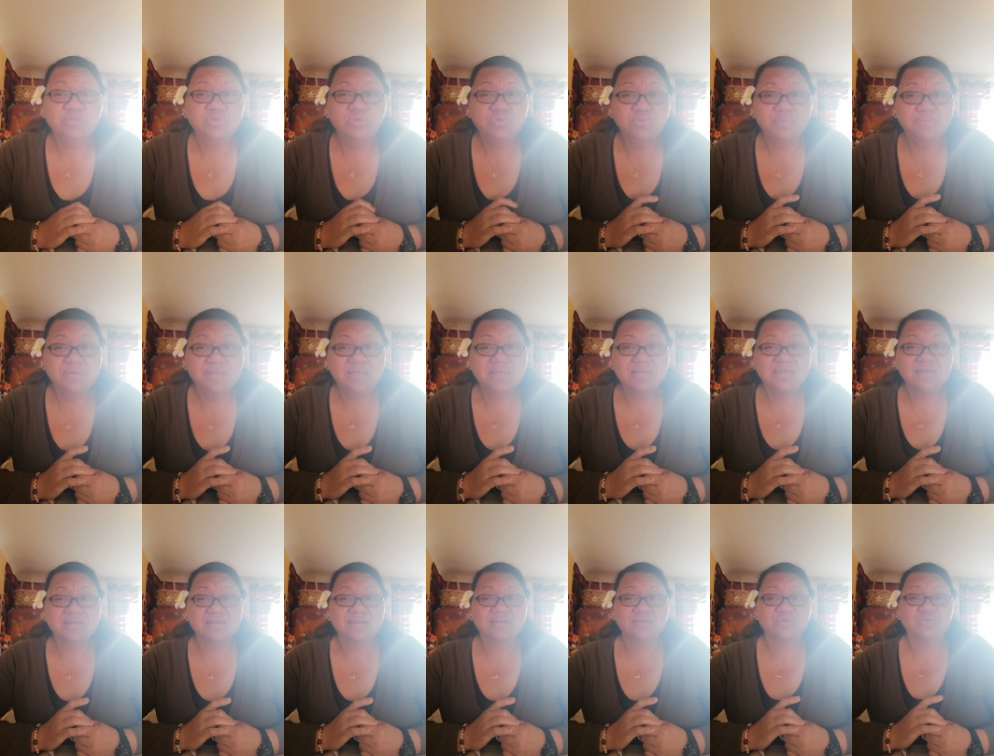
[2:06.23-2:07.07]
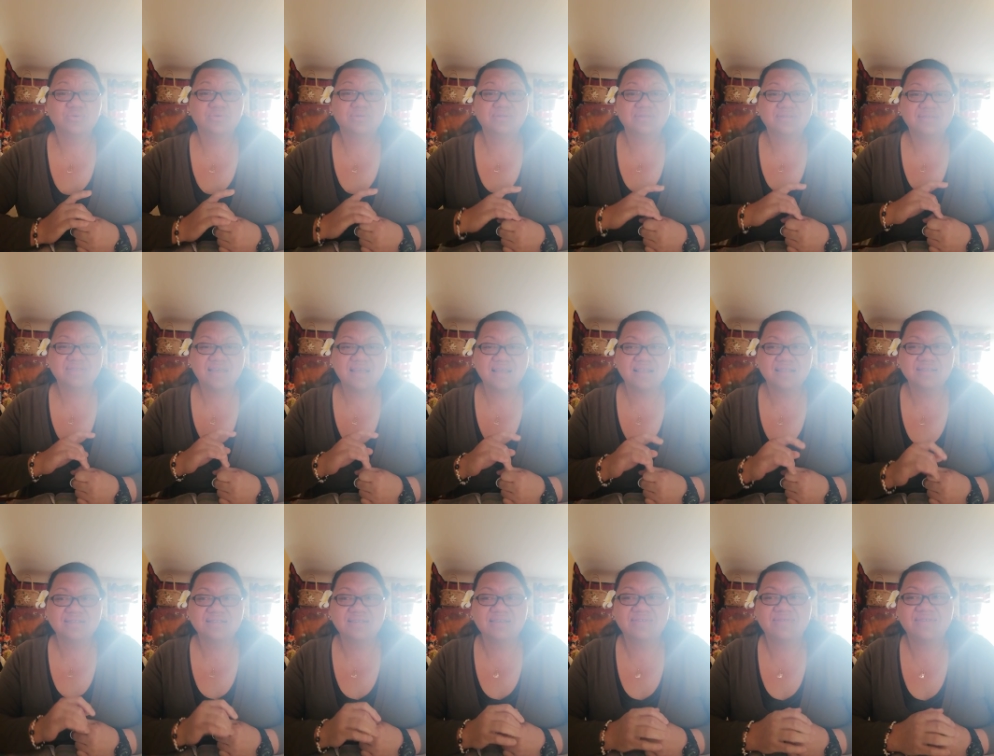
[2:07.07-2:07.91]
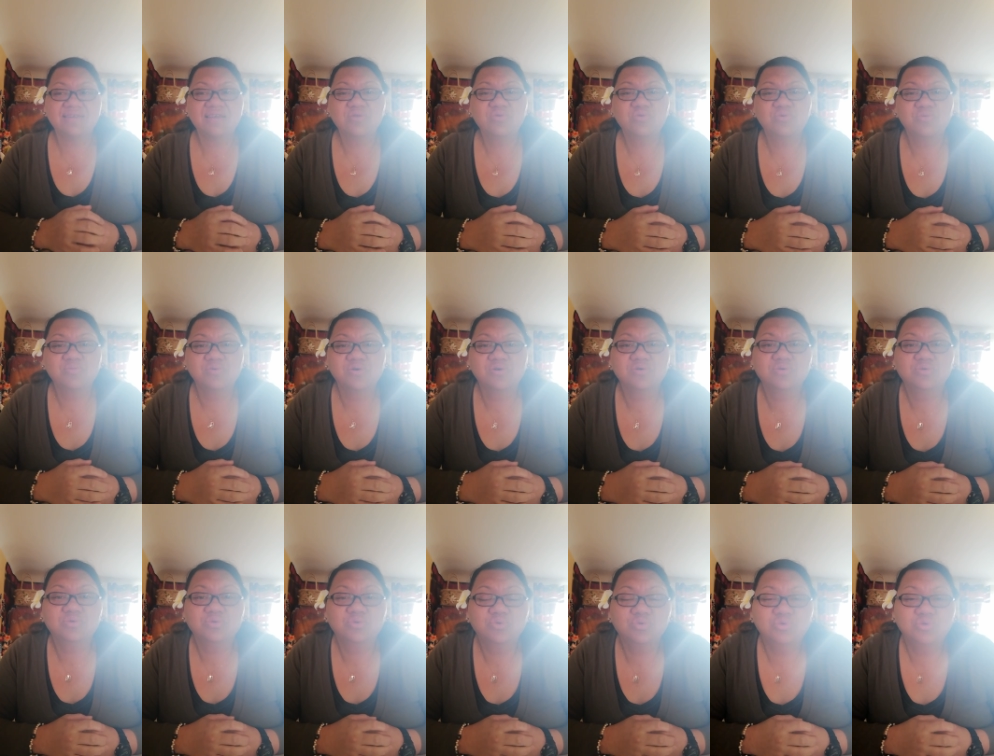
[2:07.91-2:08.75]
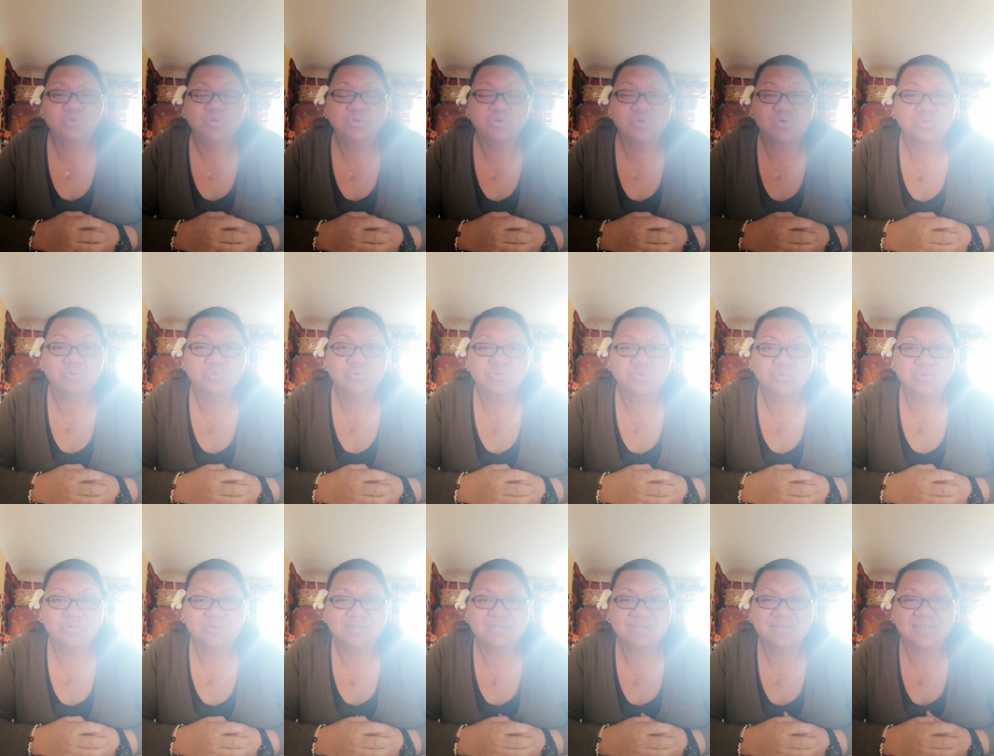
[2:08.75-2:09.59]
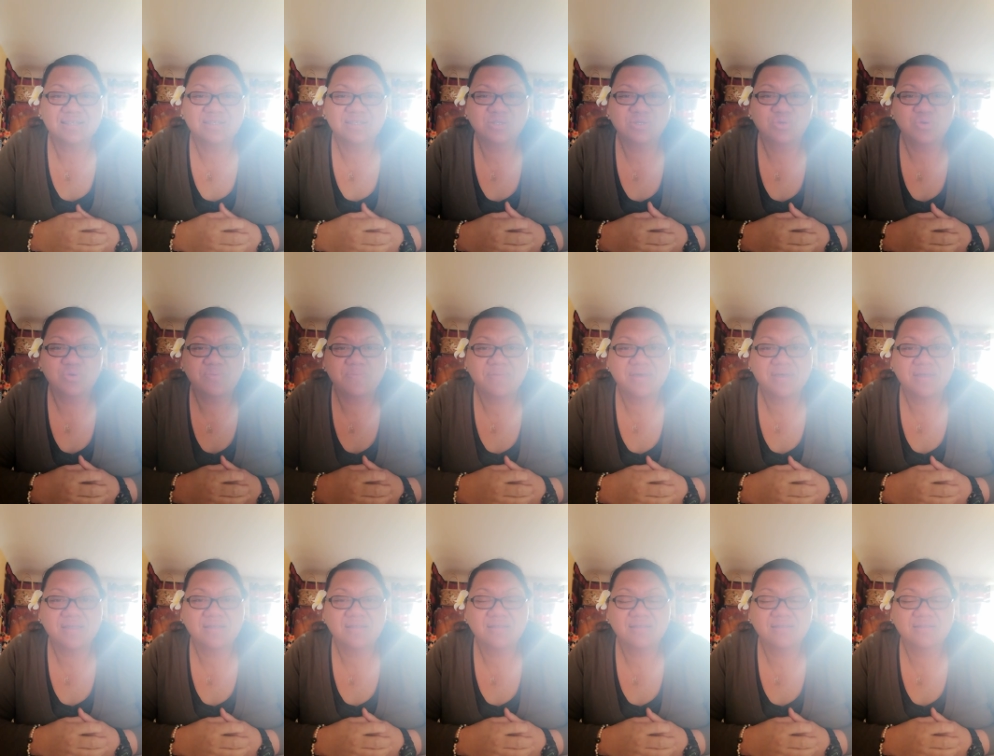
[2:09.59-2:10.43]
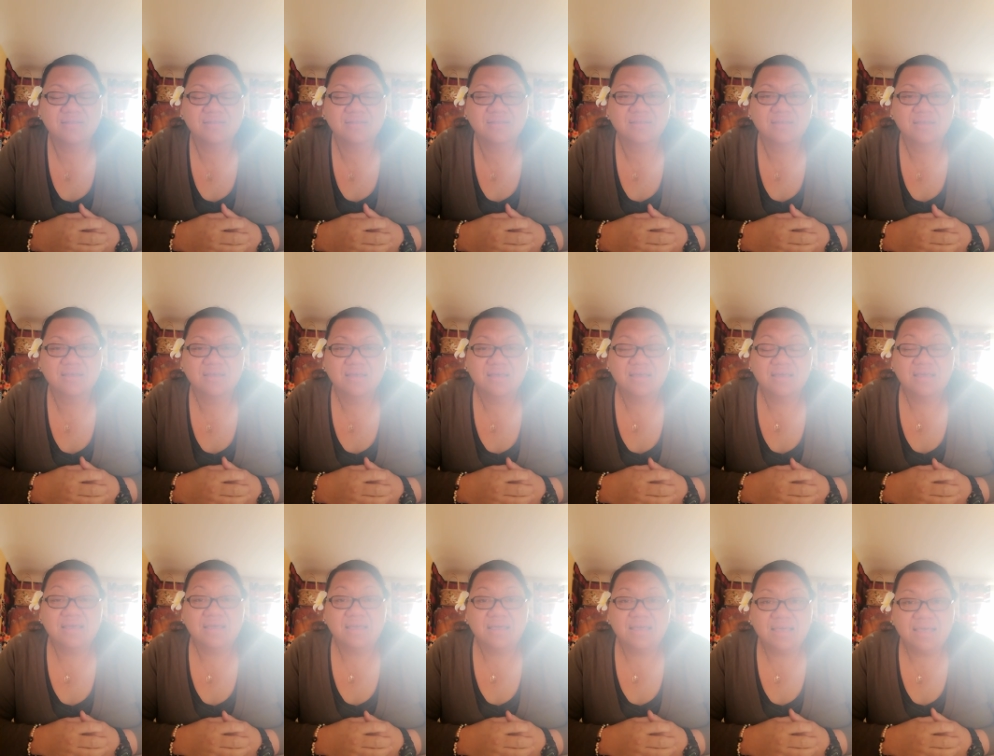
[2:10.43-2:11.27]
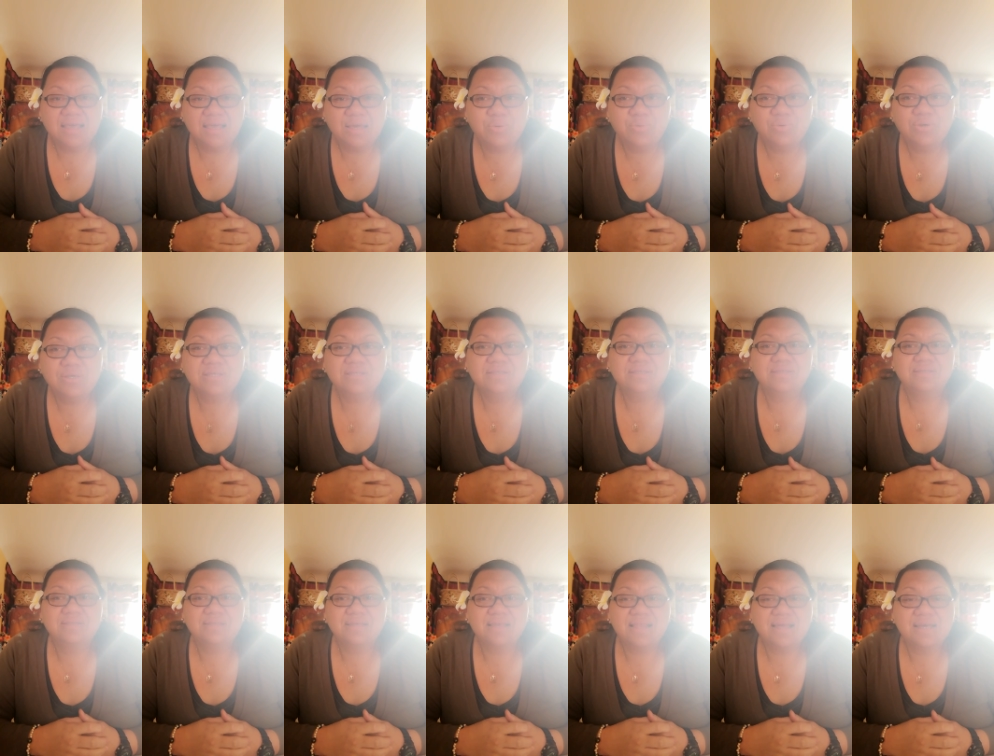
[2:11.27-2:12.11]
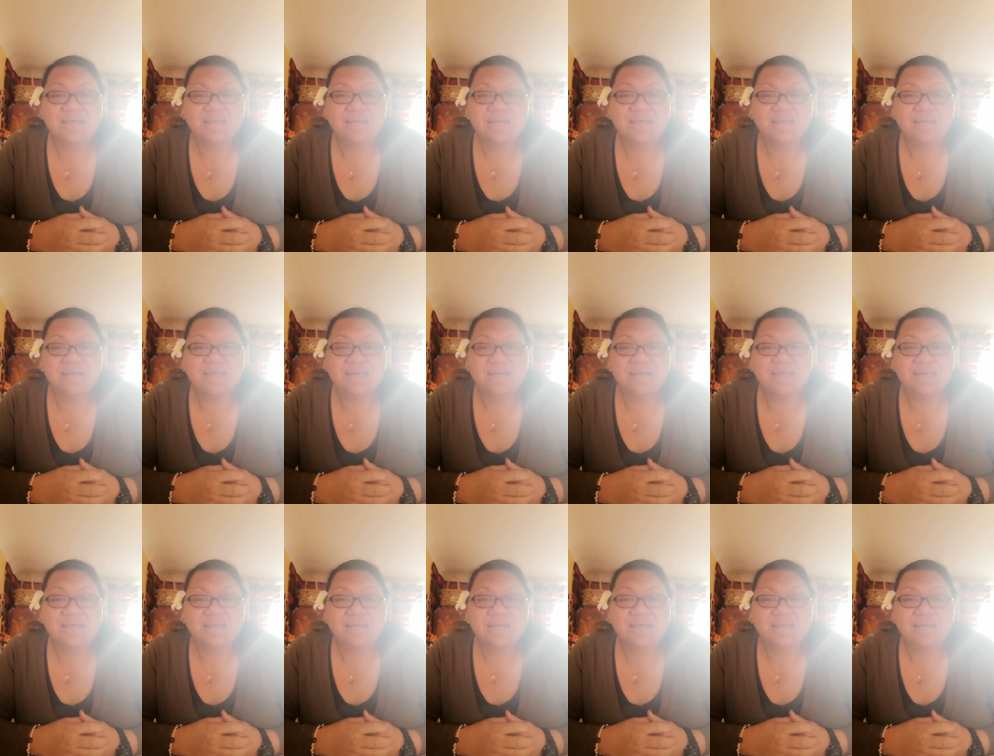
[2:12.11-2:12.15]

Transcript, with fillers: subir de tels événements durant toute cette semaine. Et oui, c'est